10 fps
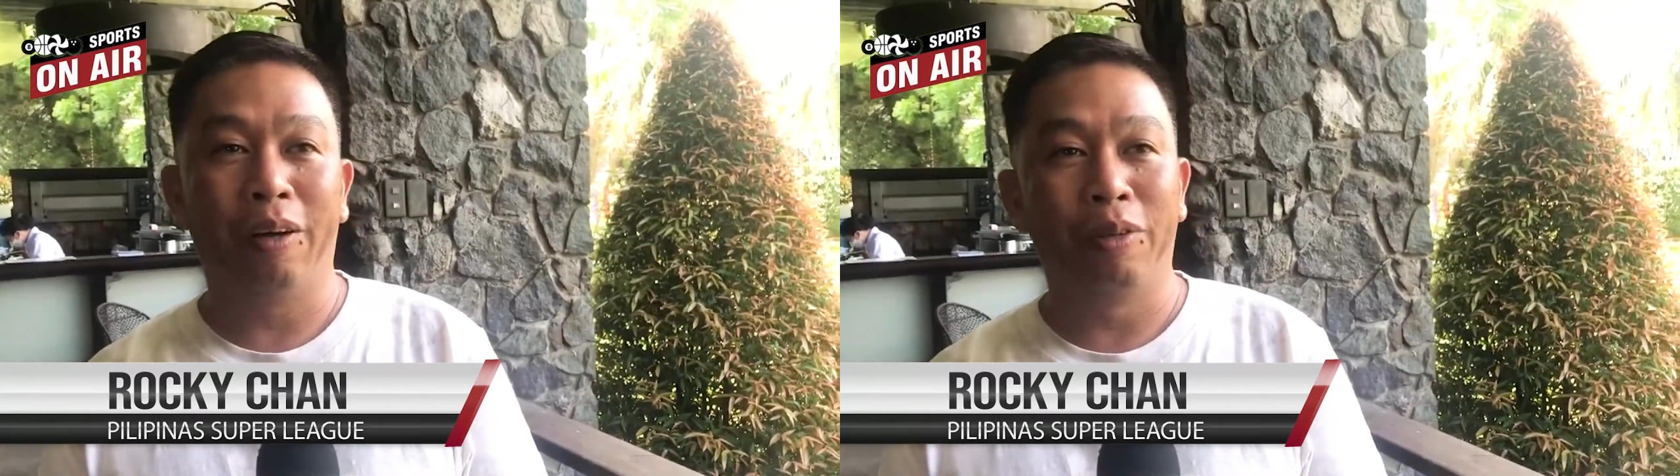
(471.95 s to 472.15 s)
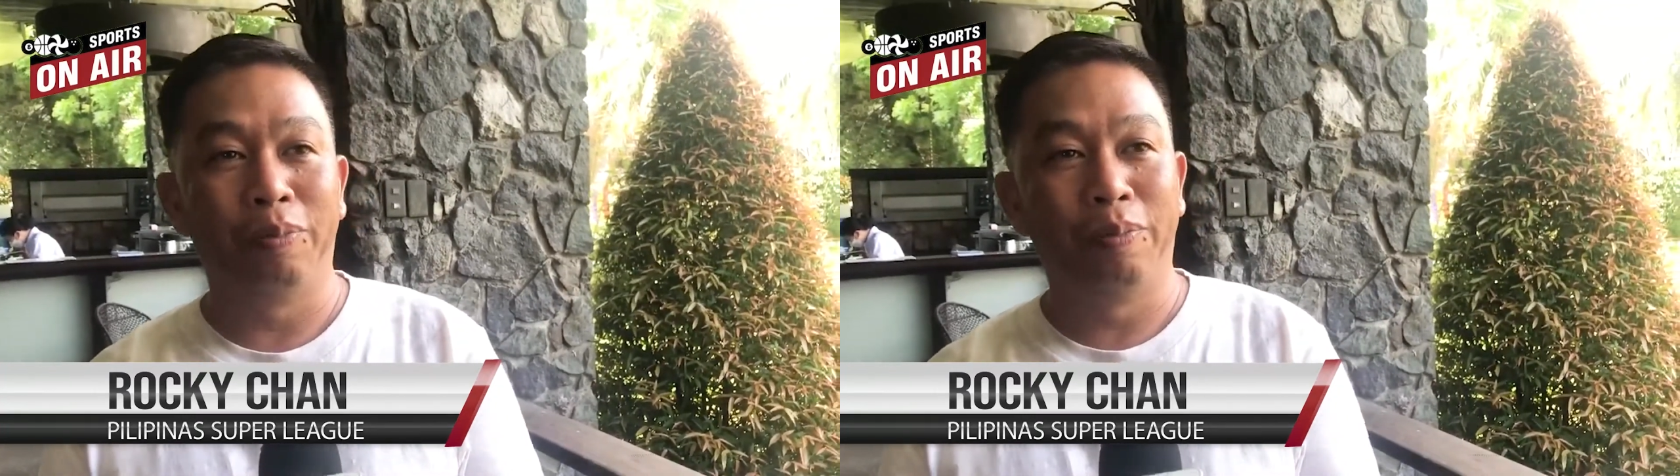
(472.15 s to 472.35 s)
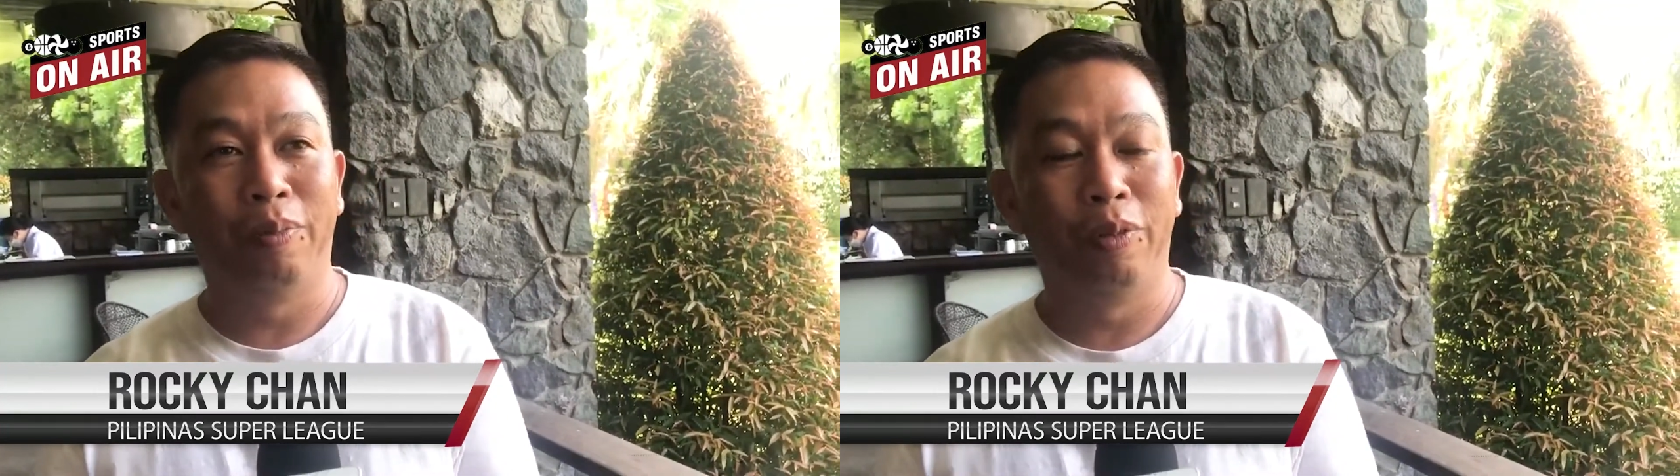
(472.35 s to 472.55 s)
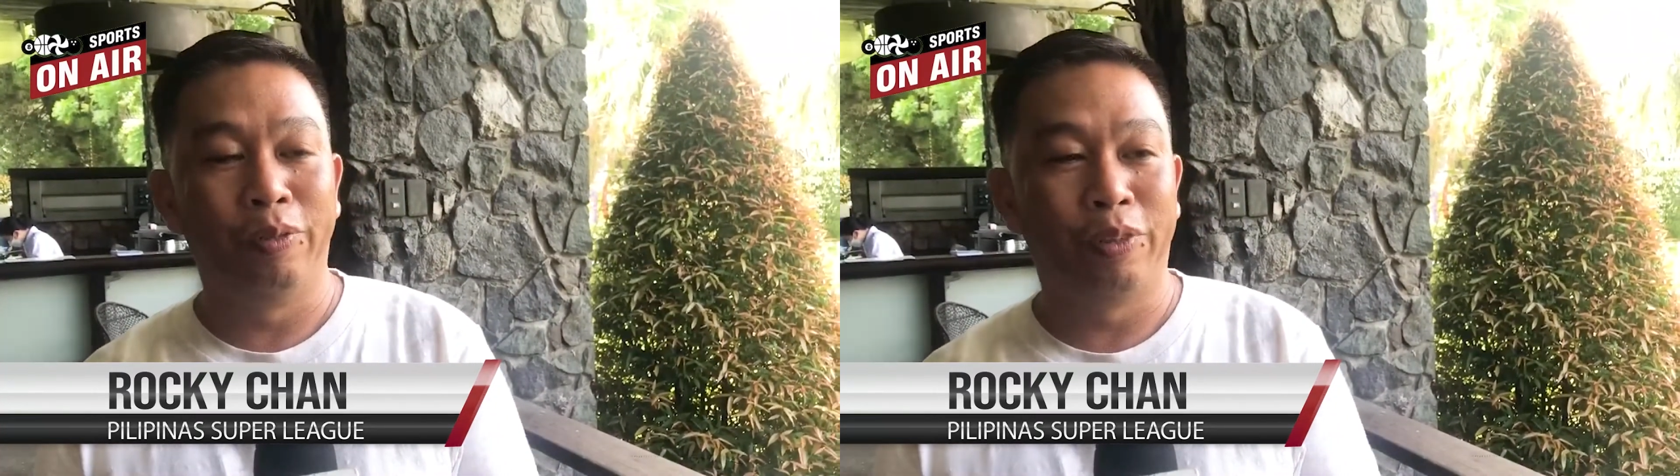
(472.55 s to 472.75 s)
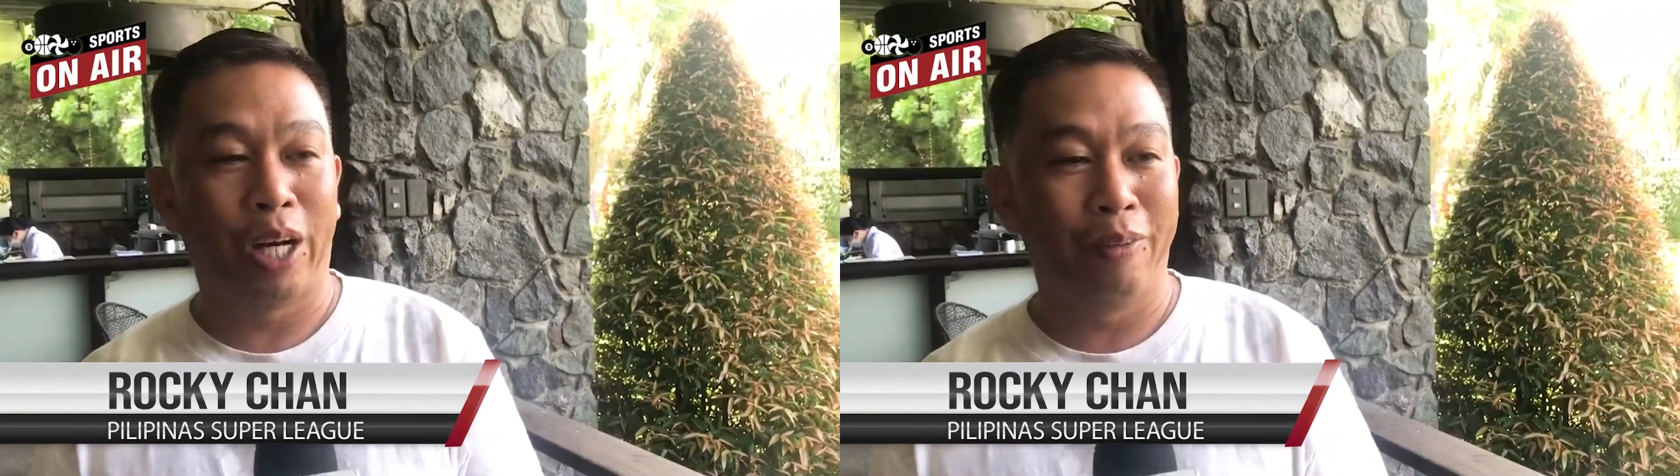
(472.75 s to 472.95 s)
We we
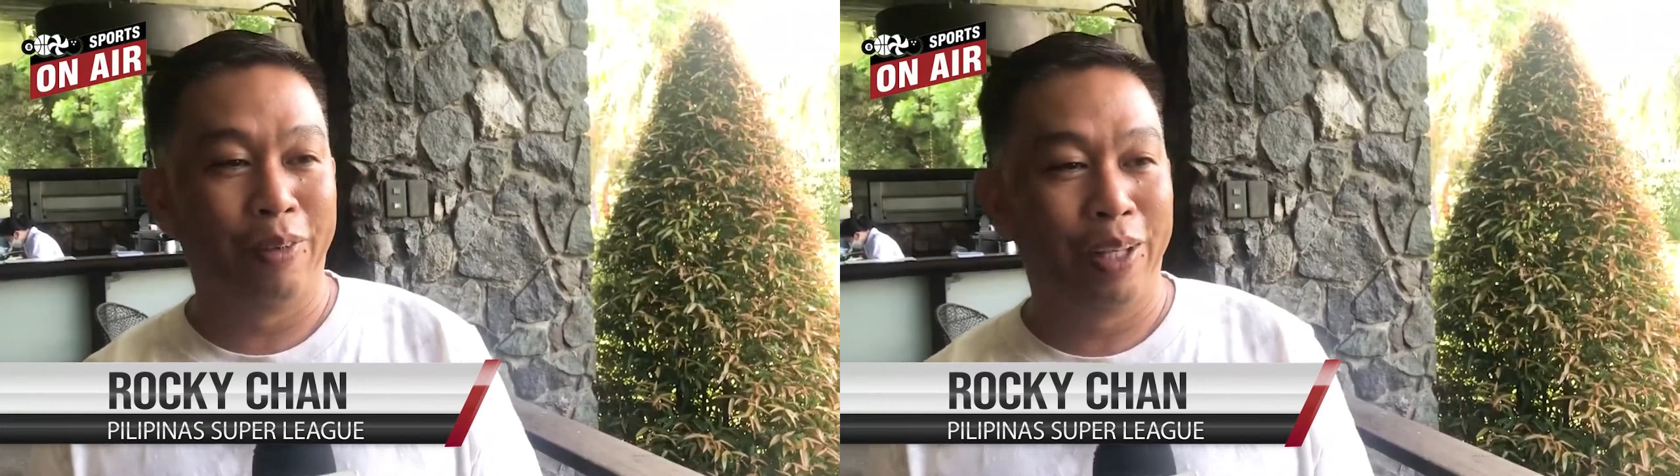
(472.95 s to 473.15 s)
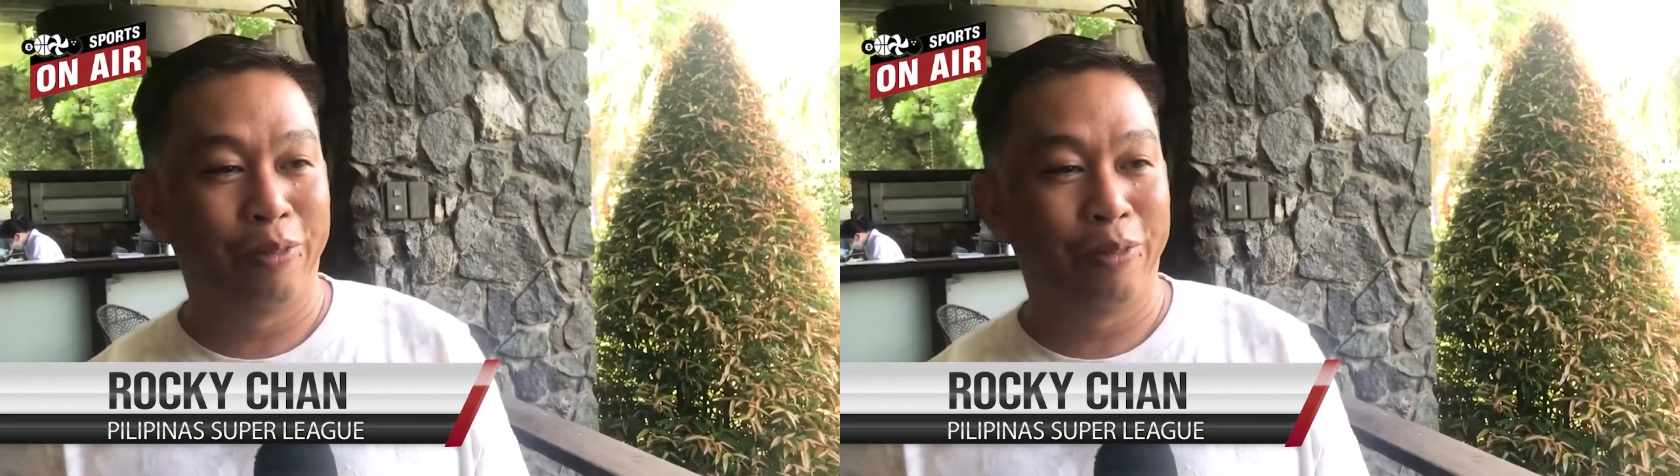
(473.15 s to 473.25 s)
travel